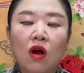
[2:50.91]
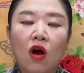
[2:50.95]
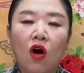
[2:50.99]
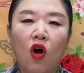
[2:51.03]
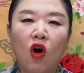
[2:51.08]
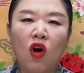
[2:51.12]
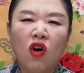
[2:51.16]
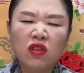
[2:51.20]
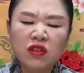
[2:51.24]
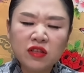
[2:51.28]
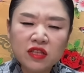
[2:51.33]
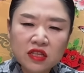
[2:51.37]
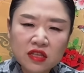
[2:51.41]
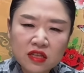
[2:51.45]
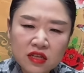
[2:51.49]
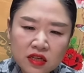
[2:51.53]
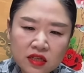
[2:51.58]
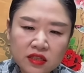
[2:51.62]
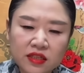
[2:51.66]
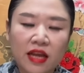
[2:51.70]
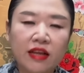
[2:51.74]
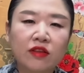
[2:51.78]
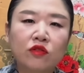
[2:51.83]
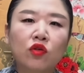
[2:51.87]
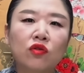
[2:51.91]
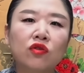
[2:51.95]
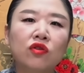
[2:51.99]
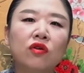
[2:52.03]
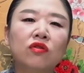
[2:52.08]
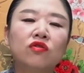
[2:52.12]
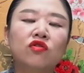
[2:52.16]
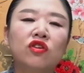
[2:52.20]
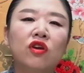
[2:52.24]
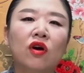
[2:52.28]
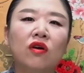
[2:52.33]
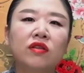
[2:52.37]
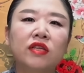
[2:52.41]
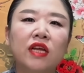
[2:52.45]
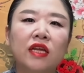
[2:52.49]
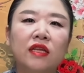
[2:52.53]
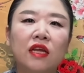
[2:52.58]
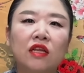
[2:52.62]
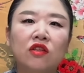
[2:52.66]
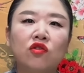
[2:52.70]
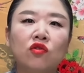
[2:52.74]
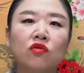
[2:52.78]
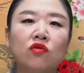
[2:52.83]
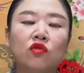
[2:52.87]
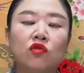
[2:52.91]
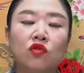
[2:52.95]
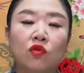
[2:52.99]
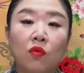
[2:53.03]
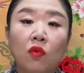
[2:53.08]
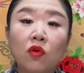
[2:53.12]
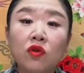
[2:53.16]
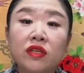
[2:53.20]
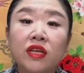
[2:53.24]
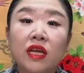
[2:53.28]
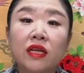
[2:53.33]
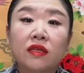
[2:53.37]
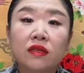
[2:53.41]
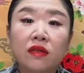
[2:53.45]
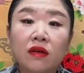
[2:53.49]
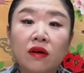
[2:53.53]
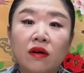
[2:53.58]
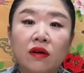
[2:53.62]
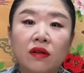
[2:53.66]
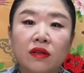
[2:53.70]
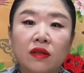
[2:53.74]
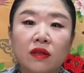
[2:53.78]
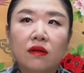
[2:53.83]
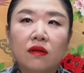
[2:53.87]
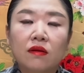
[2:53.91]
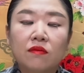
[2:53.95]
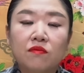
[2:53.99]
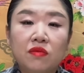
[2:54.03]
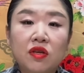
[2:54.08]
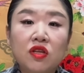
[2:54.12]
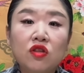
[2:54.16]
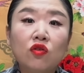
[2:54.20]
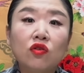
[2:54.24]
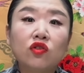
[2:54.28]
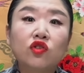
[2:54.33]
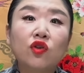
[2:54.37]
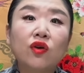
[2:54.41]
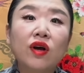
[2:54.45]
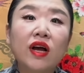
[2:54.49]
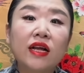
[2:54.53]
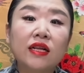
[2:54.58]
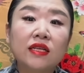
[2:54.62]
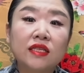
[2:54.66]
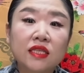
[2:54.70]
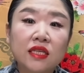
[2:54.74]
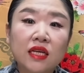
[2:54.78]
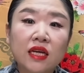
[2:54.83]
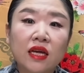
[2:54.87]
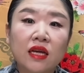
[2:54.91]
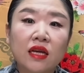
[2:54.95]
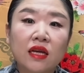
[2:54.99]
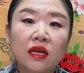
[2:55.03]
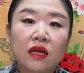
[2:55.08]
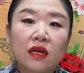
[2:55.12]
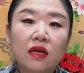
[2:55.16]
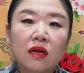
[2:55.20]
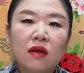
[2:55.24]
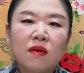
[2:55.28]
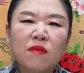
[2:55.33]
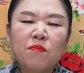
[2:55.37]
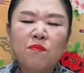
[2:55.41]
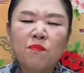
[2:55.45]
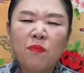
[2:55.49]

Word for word: 어느 대통령도 역대 대통령도 못했던 민노총 알지? 네.